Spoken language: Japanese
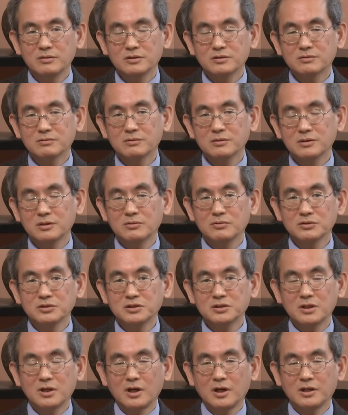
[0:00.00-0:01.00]
でそれで
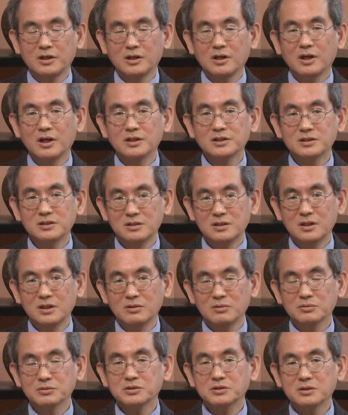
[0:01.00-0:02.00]
ロシアが疲弊し
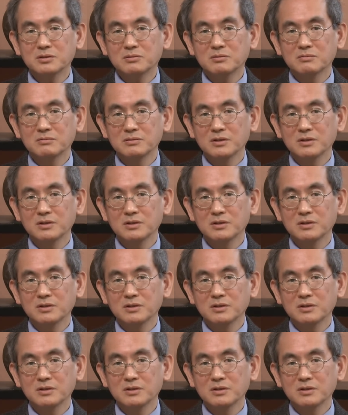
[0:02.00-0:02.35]
てロシア国